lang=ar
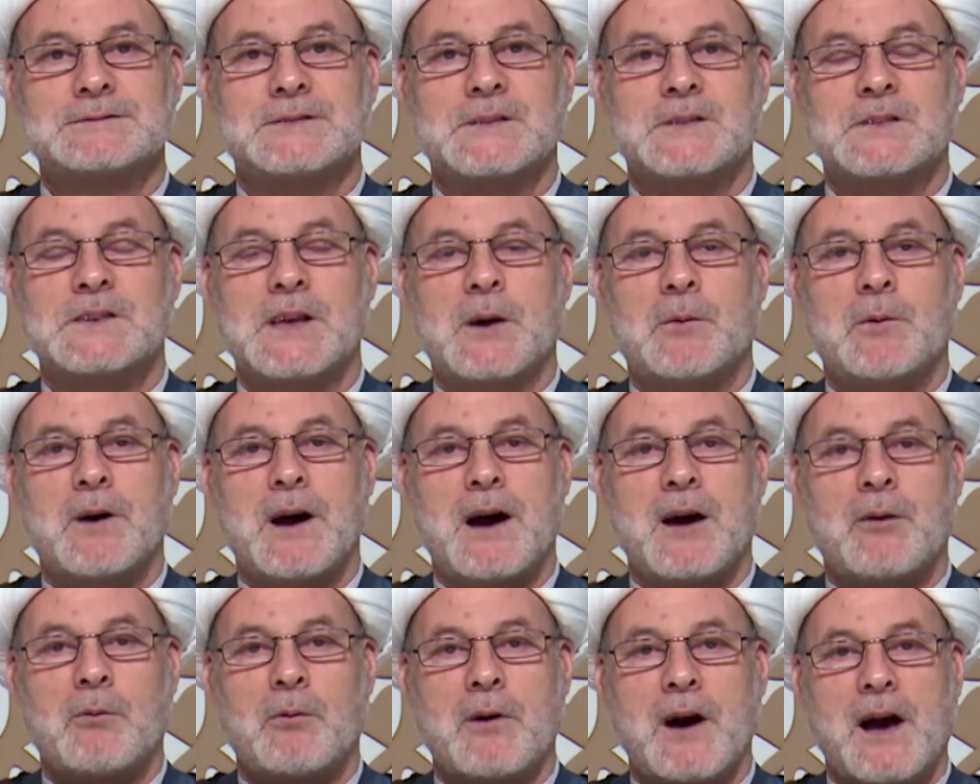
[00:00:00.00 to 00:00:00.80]

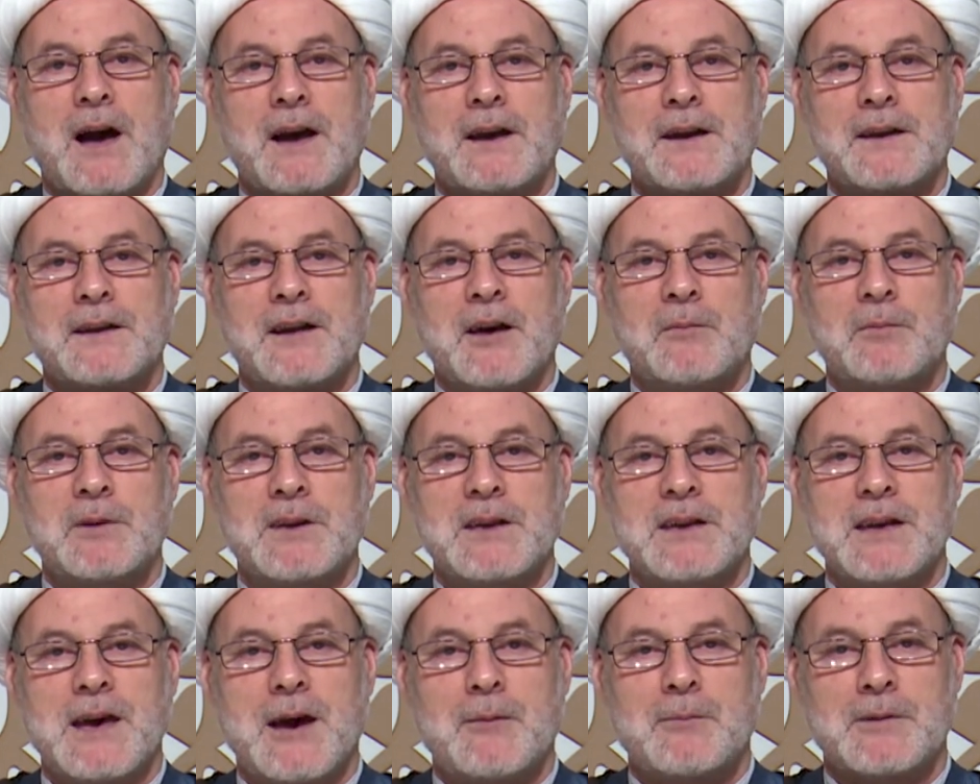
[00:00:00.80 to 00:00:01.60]
سواء وعينا
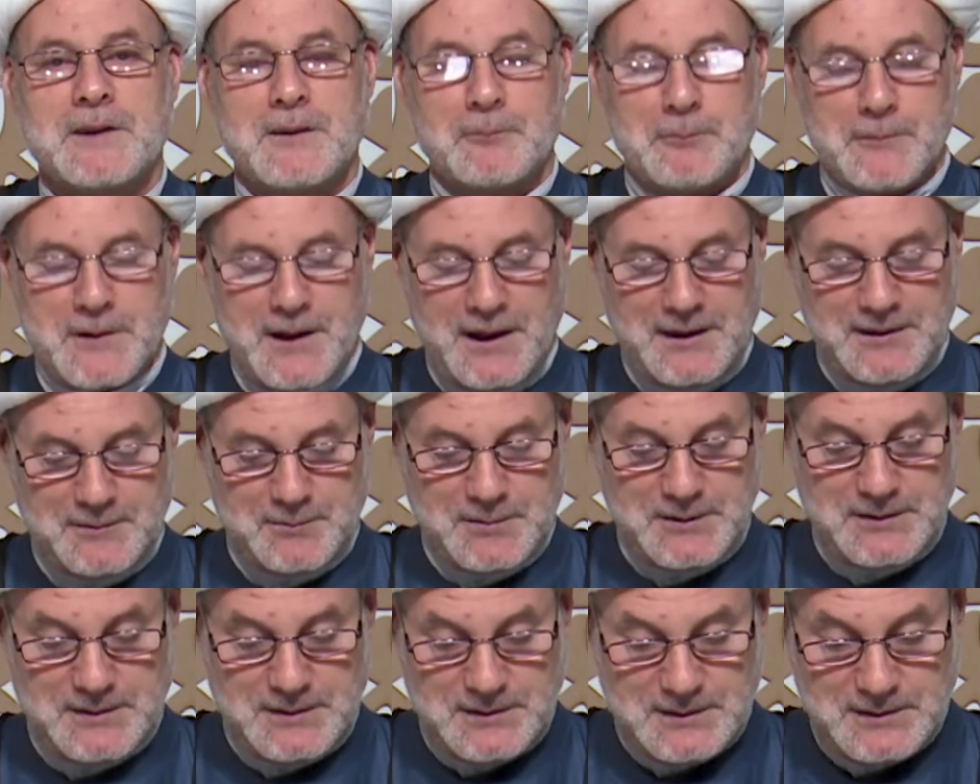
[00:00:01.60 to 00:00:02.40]
به أم نمنع
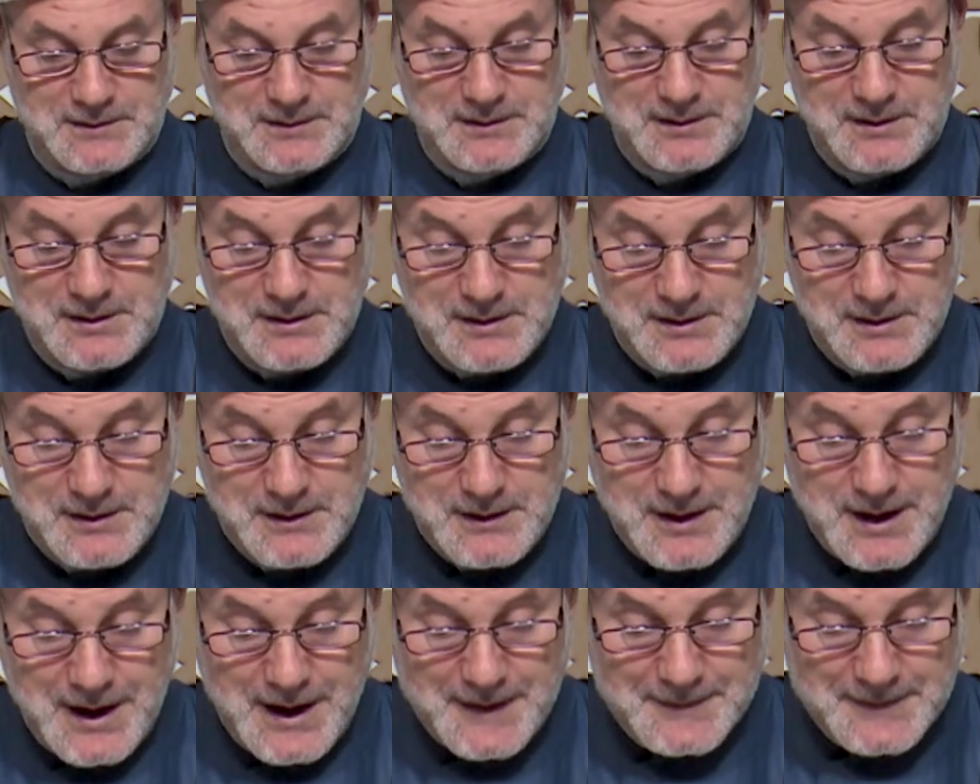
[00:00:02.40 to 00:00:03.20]
به
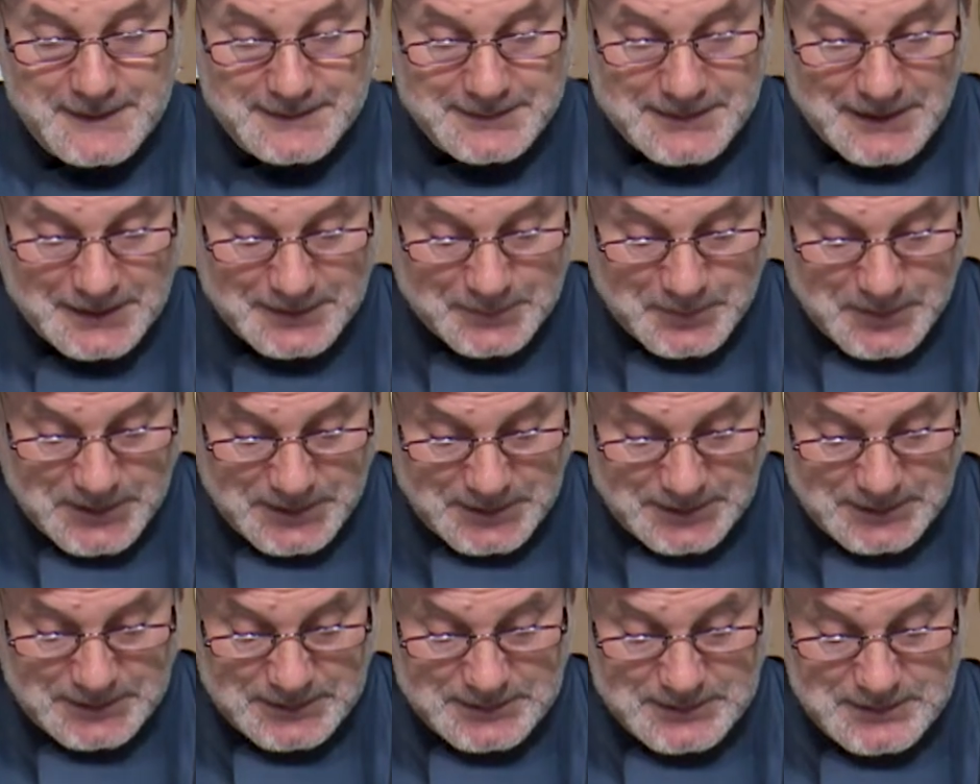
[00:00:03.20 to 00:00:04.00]
هذا
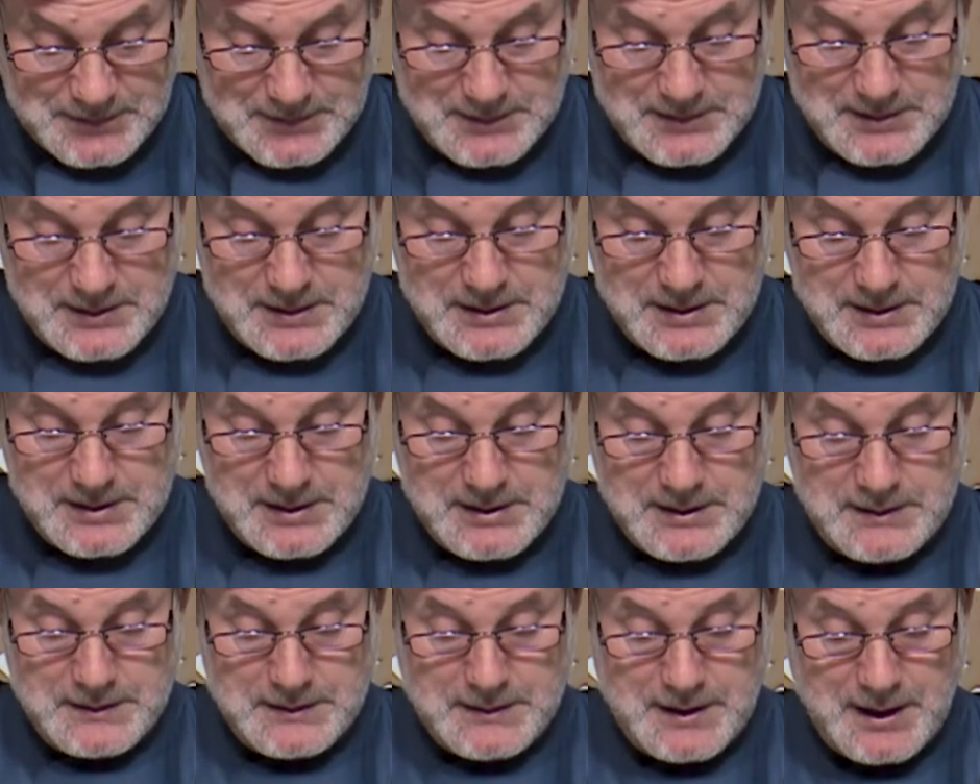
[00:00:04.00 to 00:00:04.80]
التطبيق
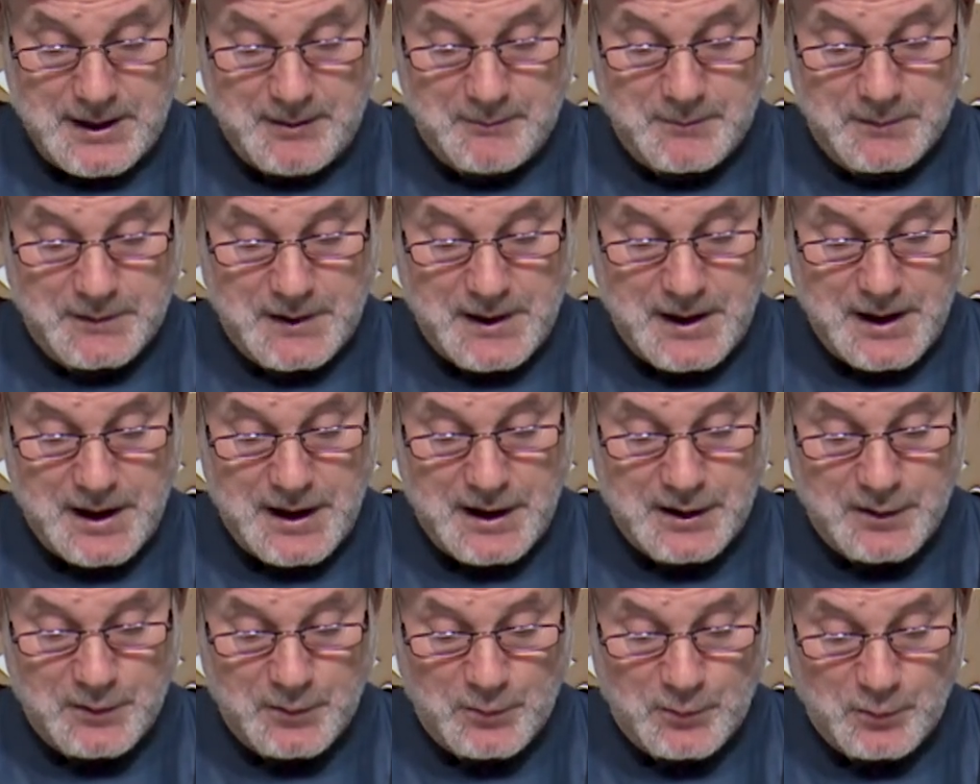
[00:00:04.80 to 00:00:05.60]
نعم
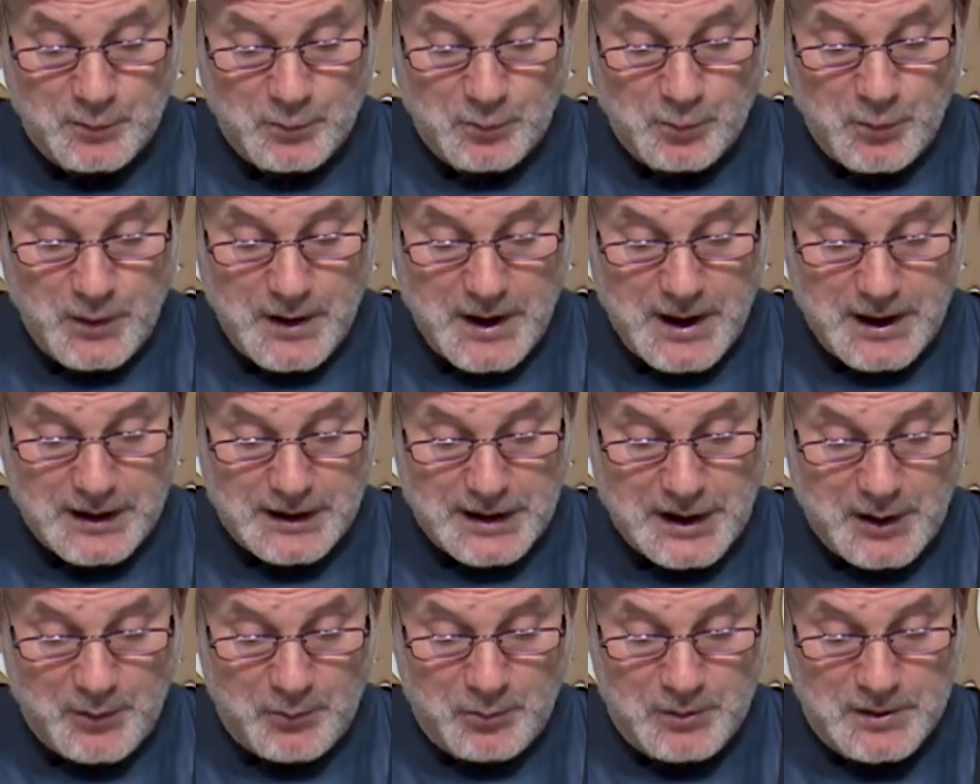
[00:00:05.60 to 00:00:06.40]
قال
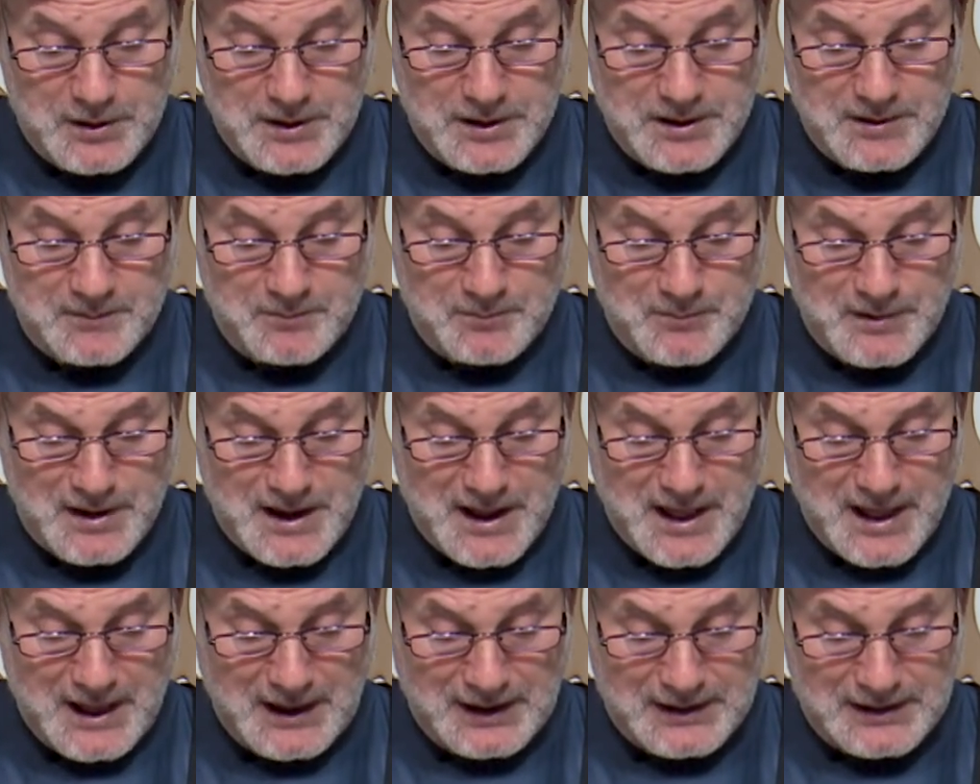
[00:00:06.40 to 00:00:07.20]
وقولهم
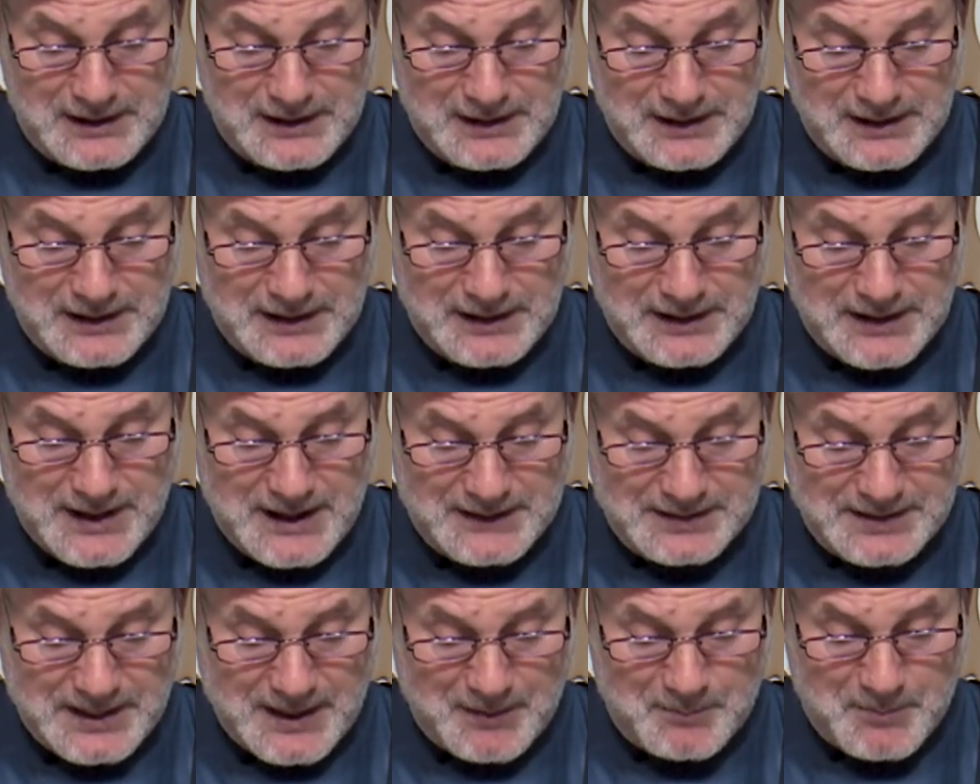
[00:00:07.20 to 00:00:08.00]
لا
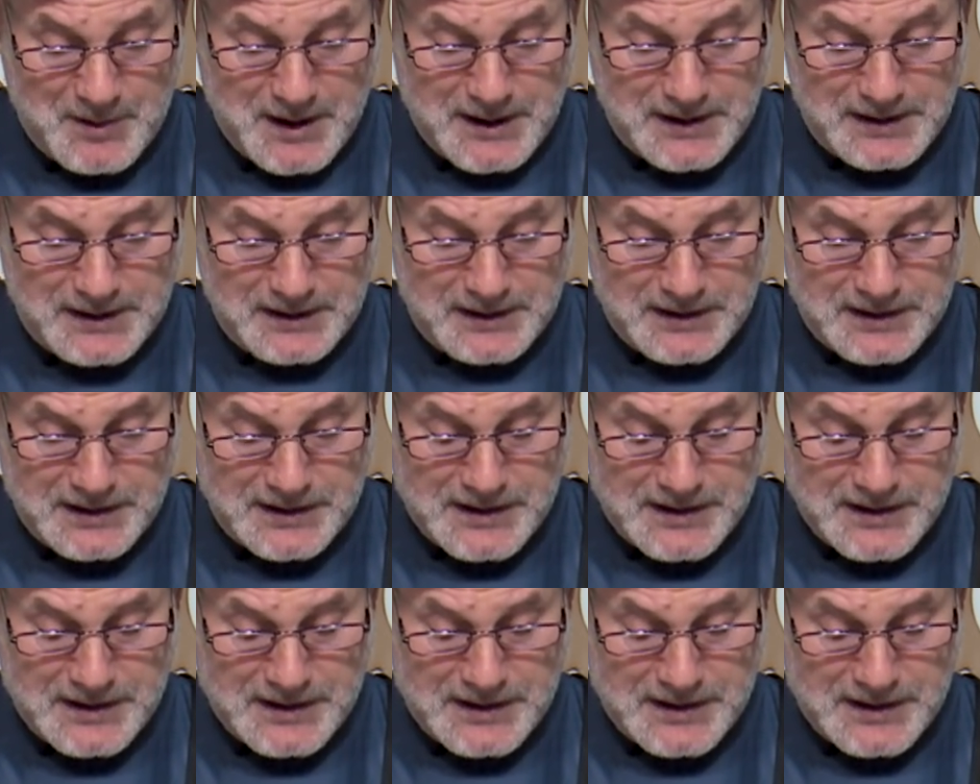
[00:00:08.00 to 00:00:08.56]
علية بين